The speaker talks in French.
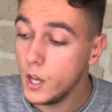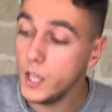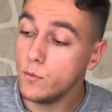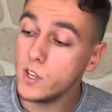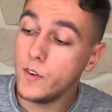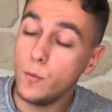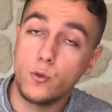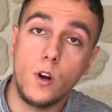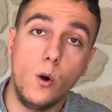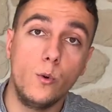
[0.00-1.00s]
Et vous avez
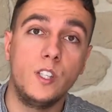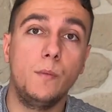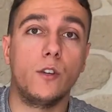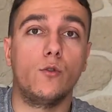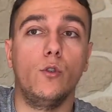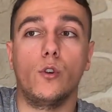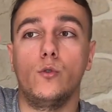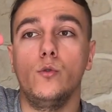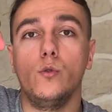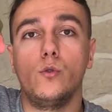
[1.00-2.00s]
besoin aussi bien sûr
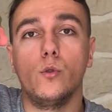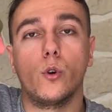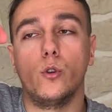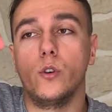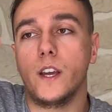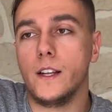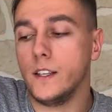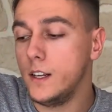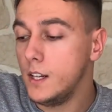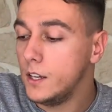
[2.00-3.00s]
du sucre de
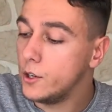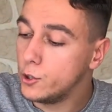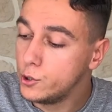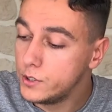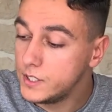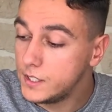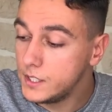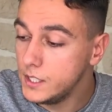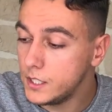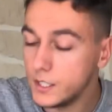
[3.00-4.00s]
canne euh, juste
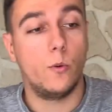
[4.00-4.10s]
ici.